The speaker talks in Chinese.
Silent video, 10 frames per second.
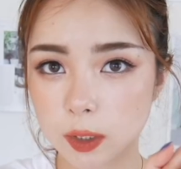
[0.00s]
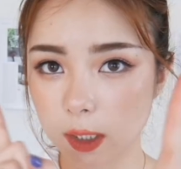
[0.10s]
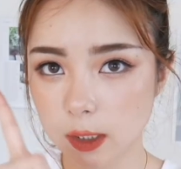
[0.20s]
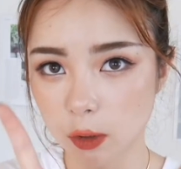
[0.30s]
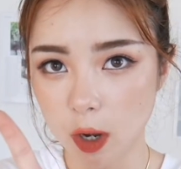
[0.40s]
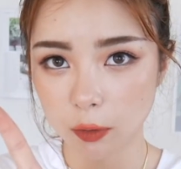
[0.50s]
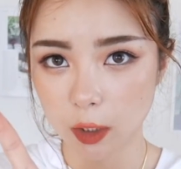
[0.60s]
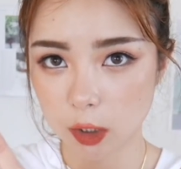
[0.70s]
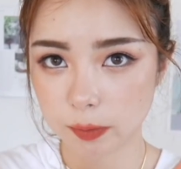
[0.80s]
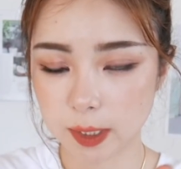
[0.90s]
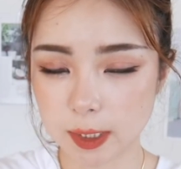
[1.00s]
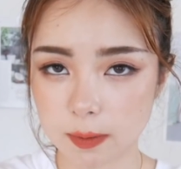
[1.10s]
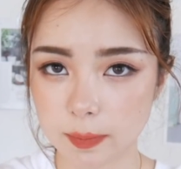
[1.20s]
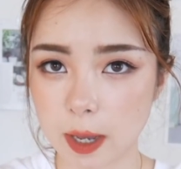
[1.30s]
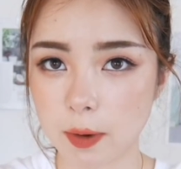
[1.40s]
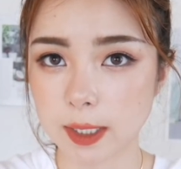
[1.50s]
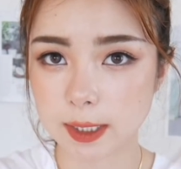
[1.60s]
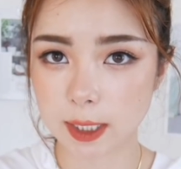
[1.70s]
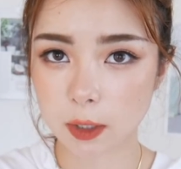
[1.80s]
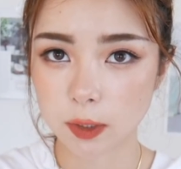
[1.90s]
果你喜欢我的视频，请不要忘
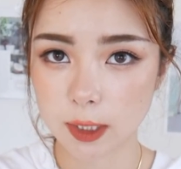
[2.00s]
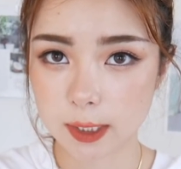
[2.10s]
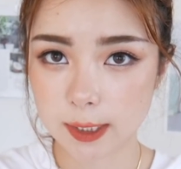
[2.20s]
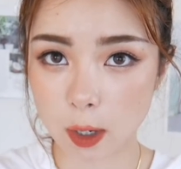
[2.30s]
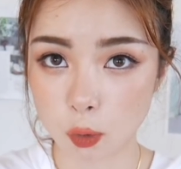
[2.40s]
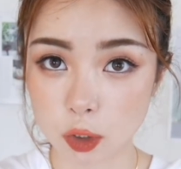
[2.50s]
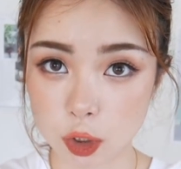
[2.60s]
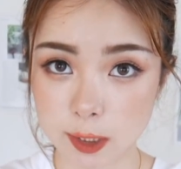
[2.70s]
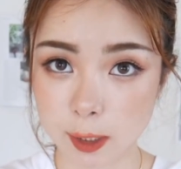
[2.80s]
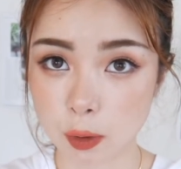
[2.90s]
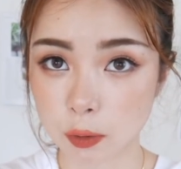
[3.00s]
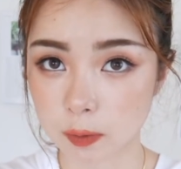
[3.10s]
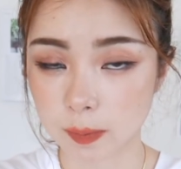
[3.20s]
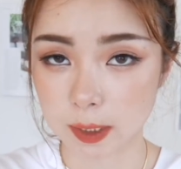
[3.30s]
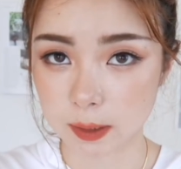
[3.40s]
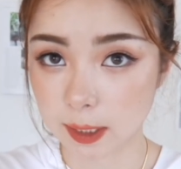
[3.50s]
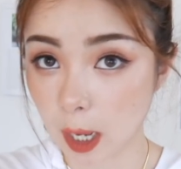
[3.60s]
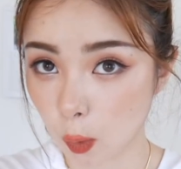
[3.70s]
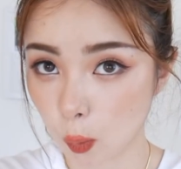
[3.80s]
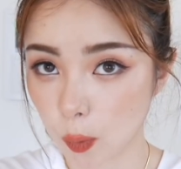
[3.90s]
记给我点赞或者是订阅我的频
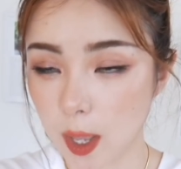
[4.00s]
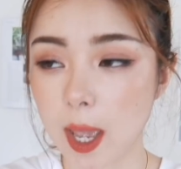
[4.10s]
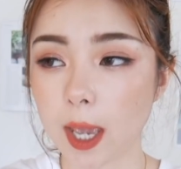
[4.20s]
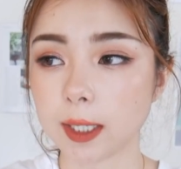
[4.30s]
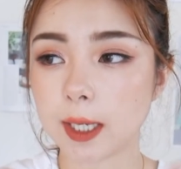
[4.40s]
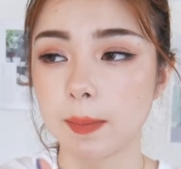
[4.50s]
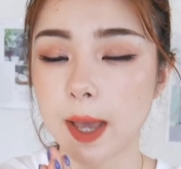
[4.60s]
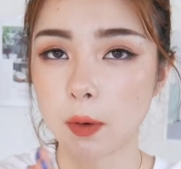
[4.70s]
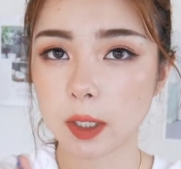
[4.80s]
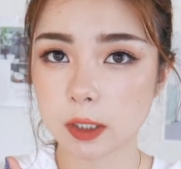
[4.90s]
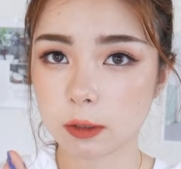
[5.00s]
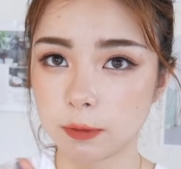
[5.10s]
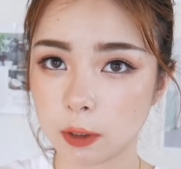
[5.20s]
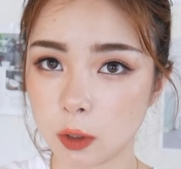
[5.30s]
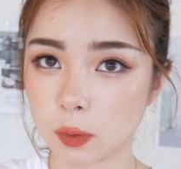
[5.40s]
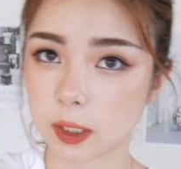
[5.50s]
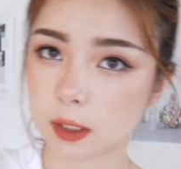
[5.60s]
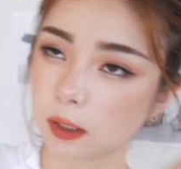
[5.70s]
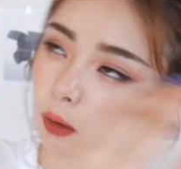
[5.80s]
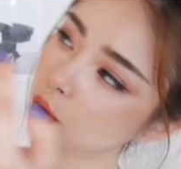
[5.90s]
道，也不要忘记 follow 我的
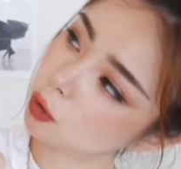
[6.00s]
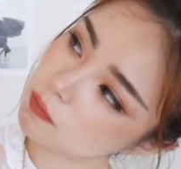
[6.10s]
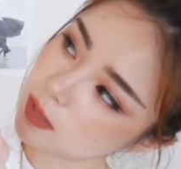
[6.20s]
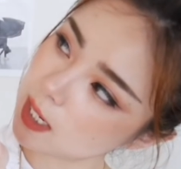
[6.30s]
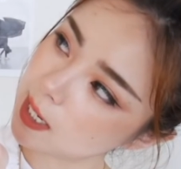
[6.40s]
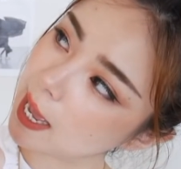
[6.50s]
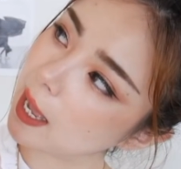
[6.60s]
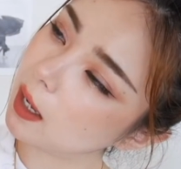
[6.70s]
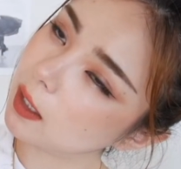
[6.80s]
social media。